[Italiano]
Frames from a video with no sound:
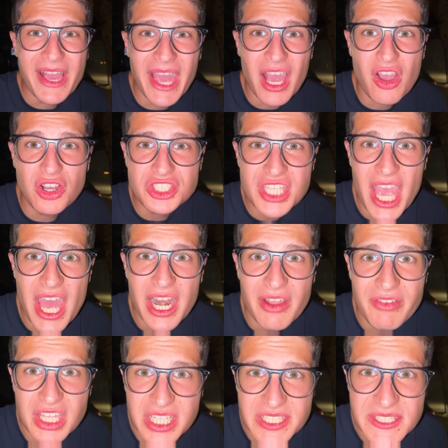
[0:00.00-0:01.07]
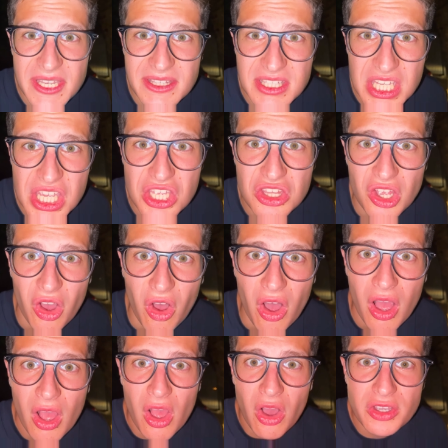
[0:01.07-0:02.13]
che cos'era? Avete sentito?
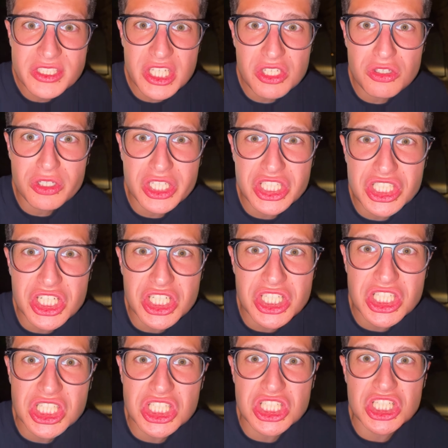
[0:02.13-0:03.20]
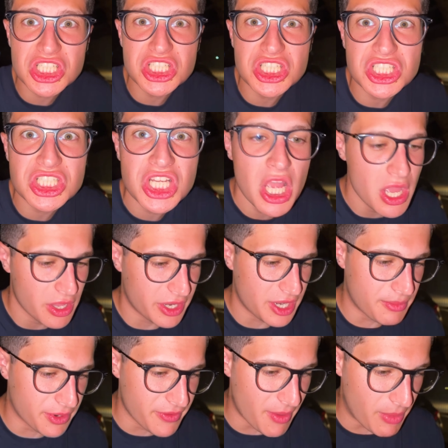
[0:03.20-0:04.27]
O siete...
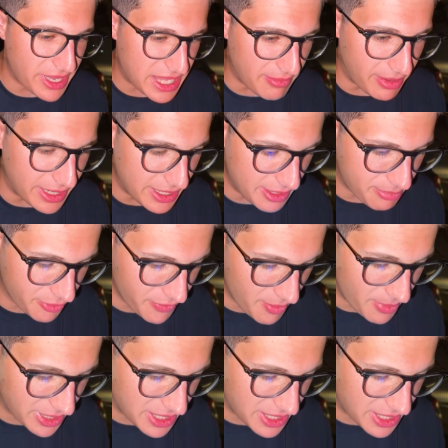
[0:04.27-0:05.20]
Riproviamo a chiamare, riproviamo a